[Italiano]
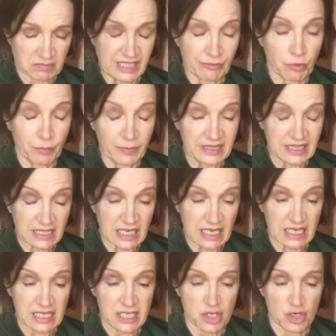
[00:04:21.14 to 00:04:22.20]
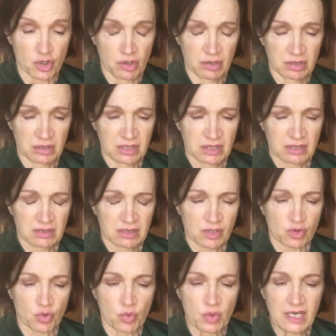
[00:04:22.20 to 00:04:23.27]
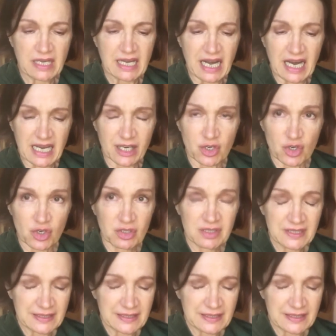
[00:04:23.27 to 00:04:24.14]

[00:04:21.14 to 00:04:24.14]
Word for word: Devo metterla io su quel carro.